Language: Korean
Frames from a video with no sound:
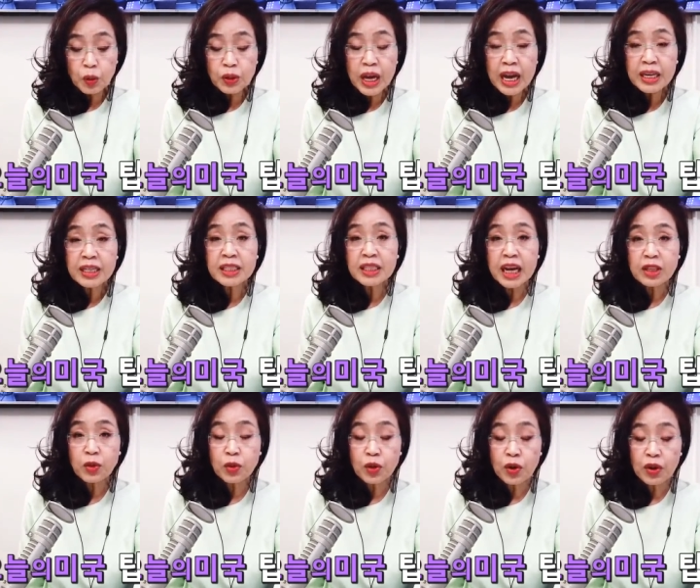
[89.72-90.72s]
또 다른
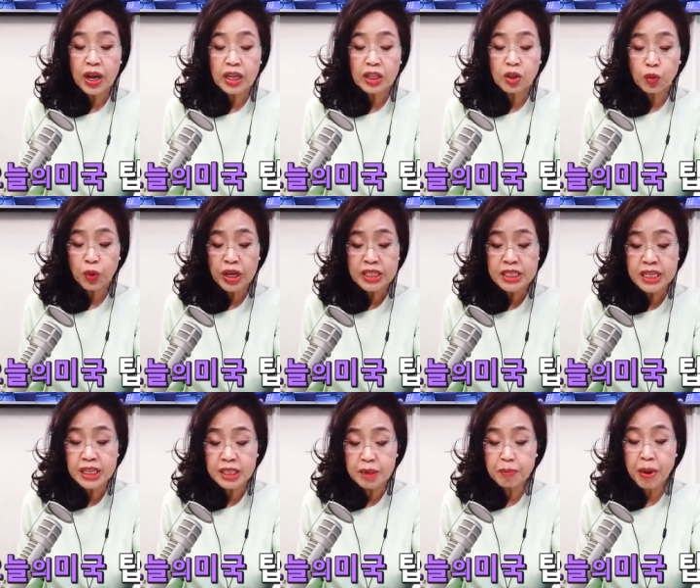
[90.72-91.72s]
대통령의
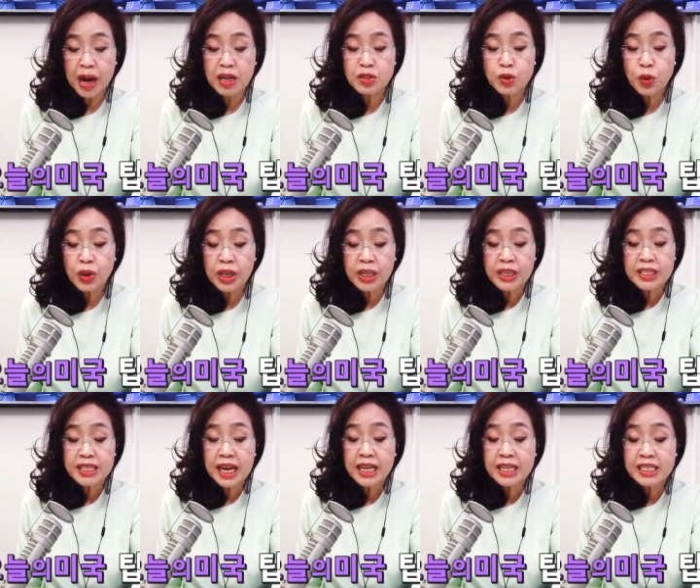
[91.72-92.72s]
트윗인
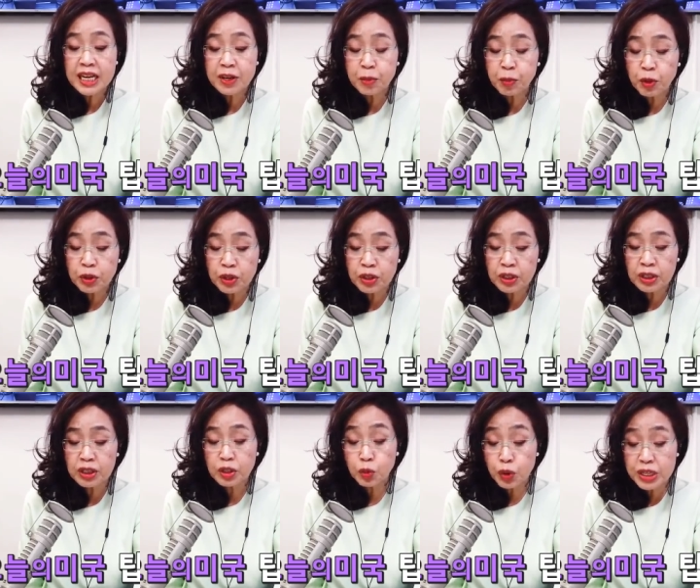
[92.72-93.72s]
방송인을 살인자로
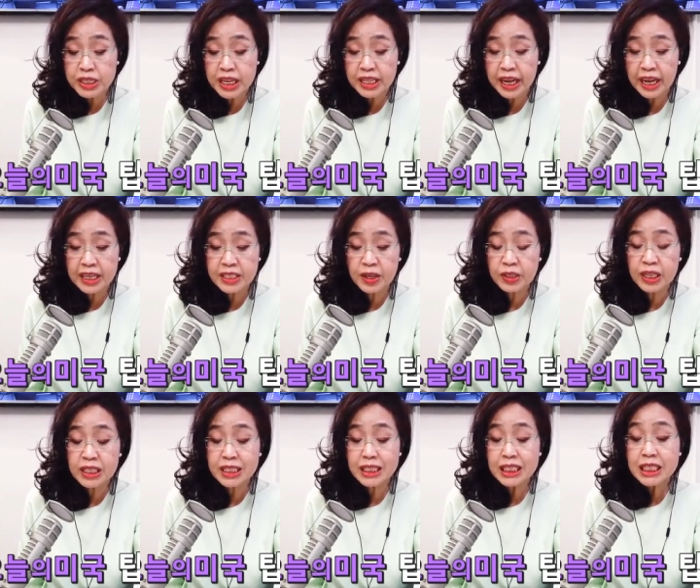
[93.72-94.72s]
모는 트윗에
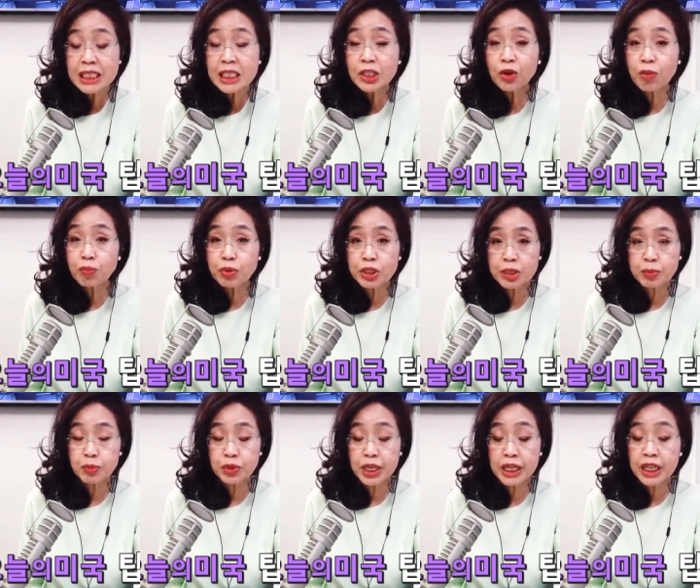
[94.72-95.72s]
대해서는 친트럼프
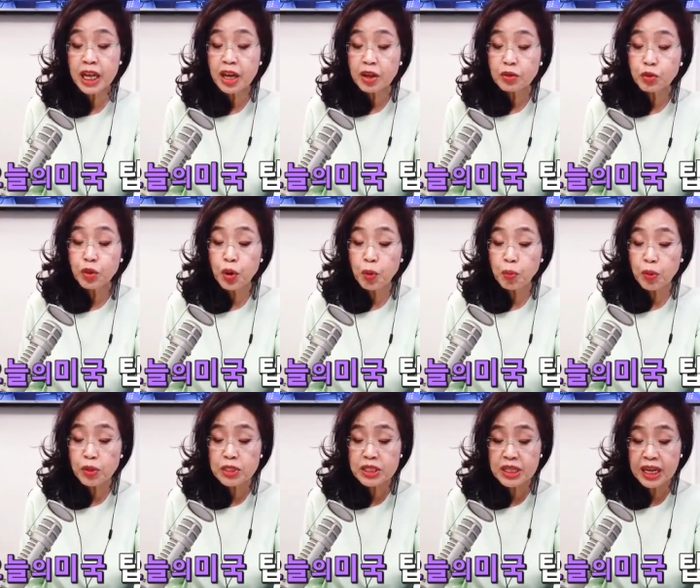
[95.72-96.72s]
신문인
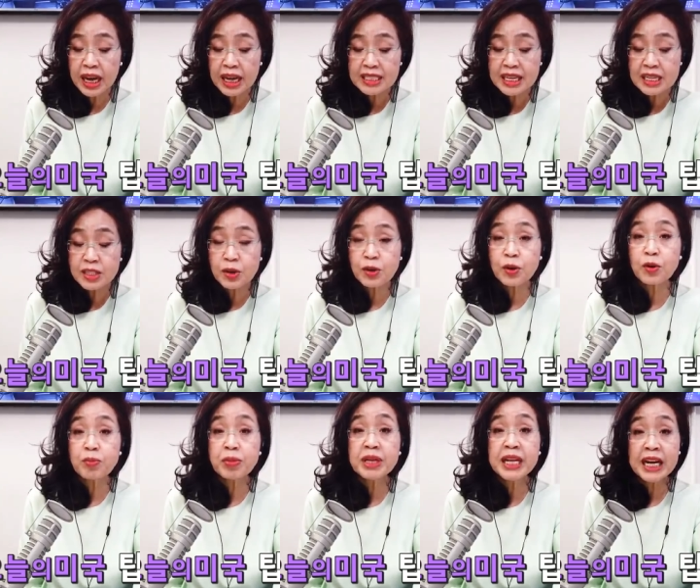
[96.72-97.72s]
뉴욕포스트가
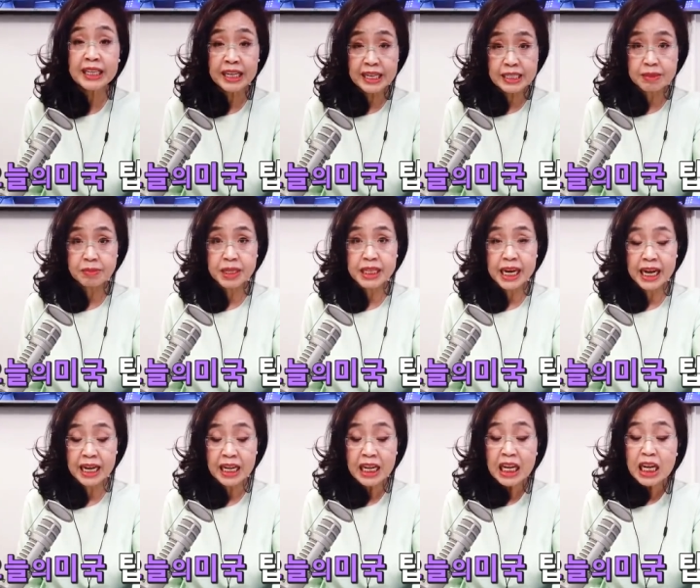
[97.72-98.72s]
사설로 비난을
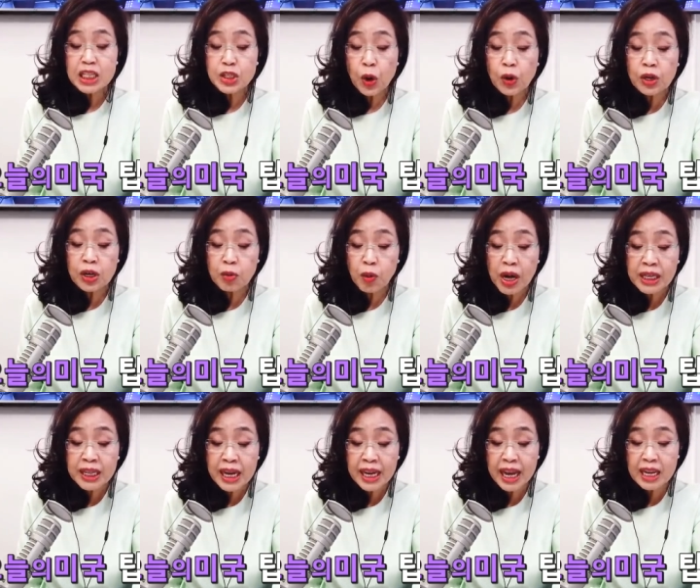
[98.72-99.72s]
했습니다. 적을
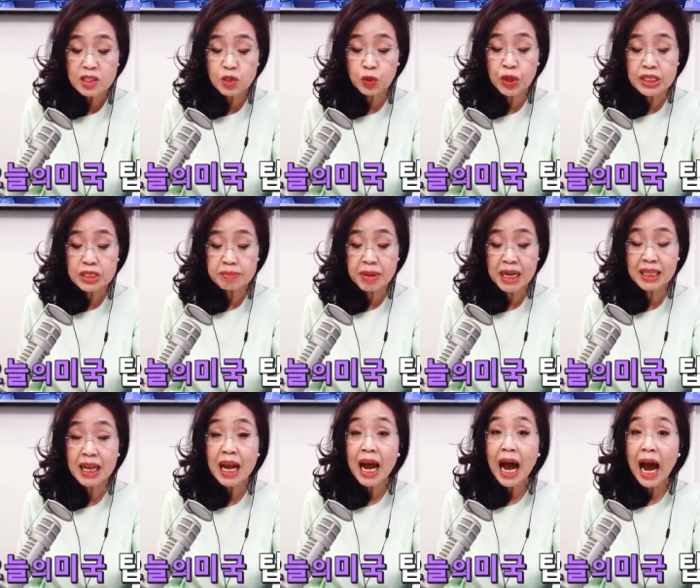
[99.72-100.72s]
화나게 할 수는
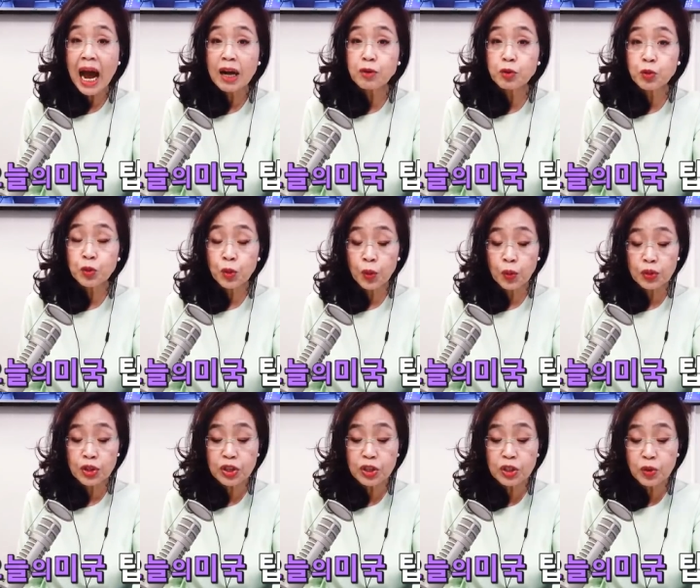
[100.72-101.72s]
있지만
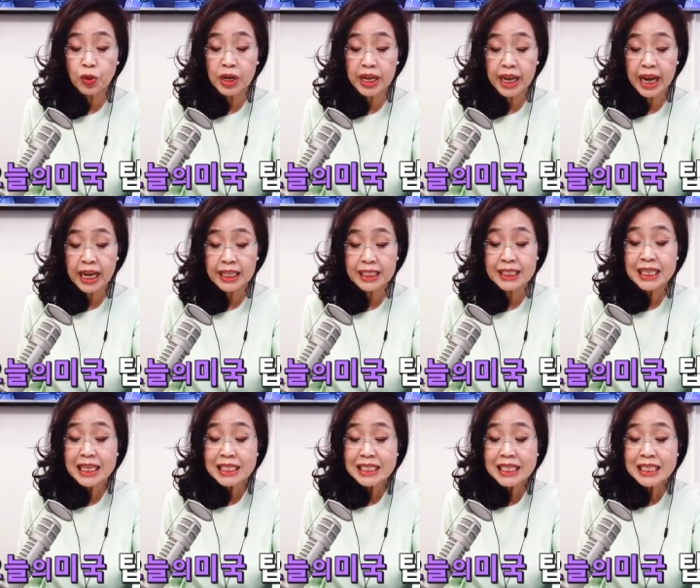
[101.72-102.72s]
아군도 등을 돌리게
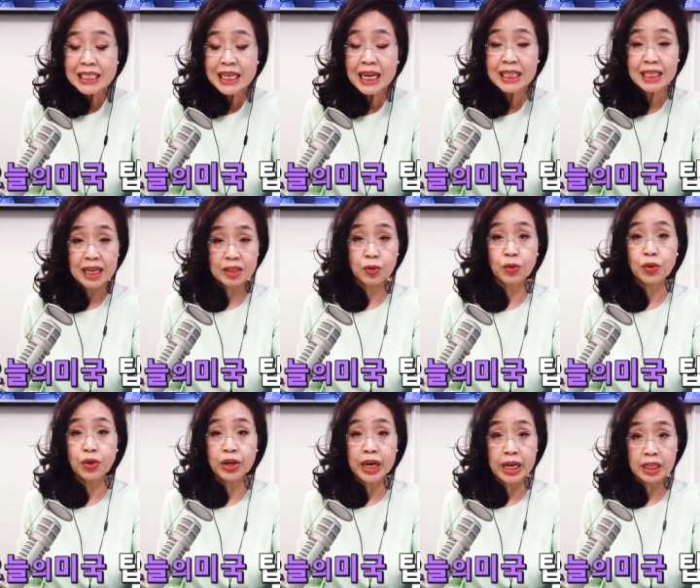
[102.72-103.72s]
하는 찌질한
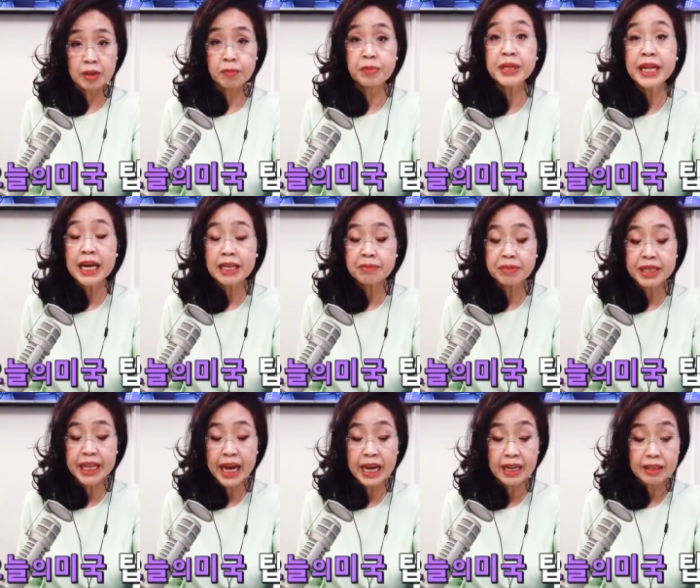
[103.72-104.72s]
대통령이라는
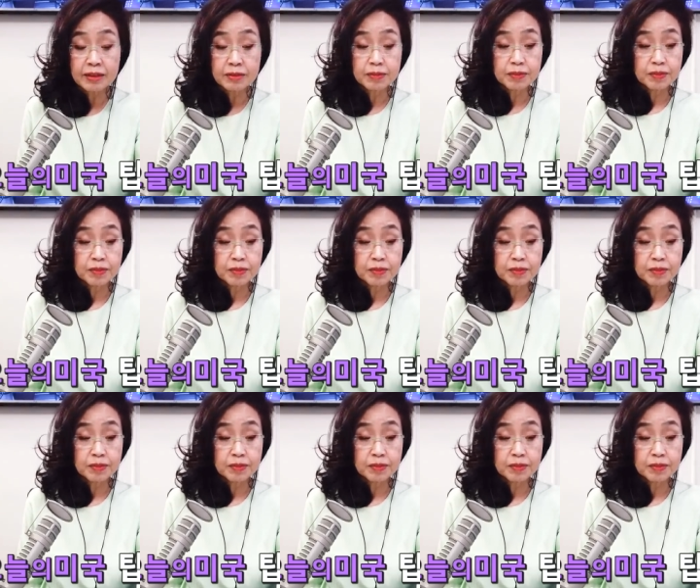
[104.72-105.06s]
비난입니다.